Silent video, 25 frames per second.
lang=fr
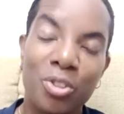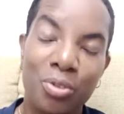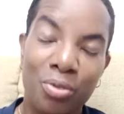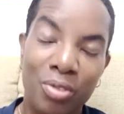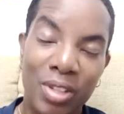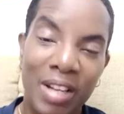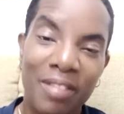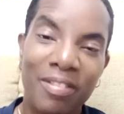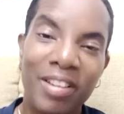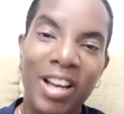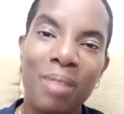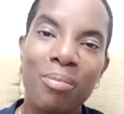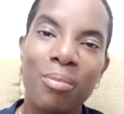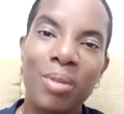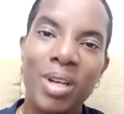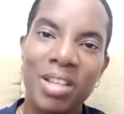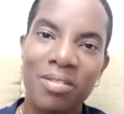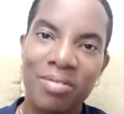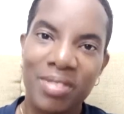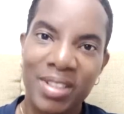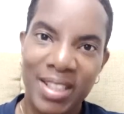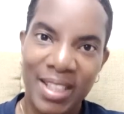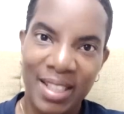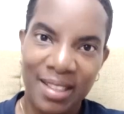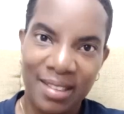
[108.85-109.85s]
je voulais vraiment
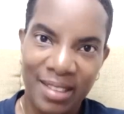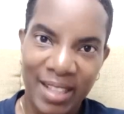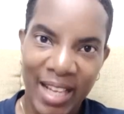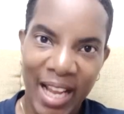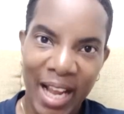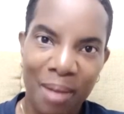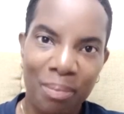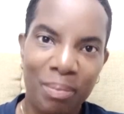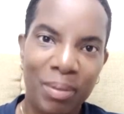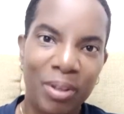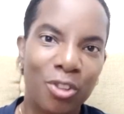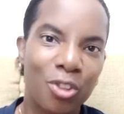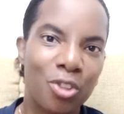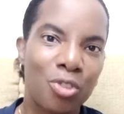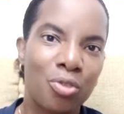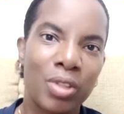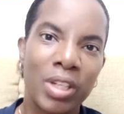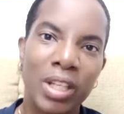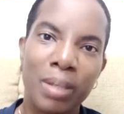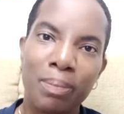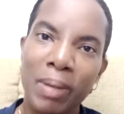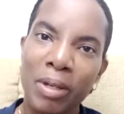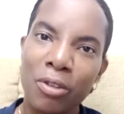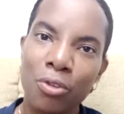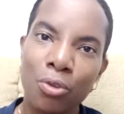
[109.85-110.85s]
éviter cela parce que je
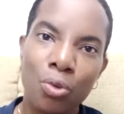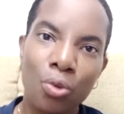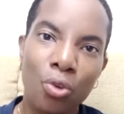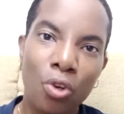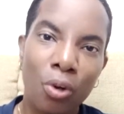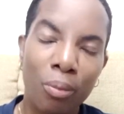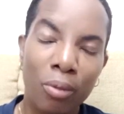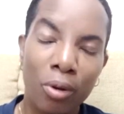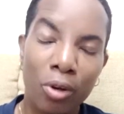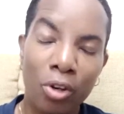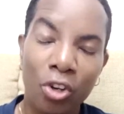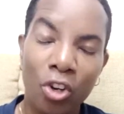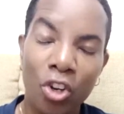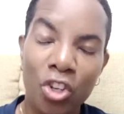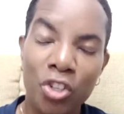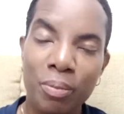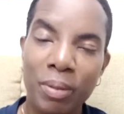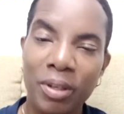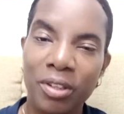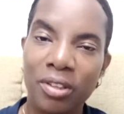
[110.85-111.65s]
voulais pas du tout qu'on m'enclenche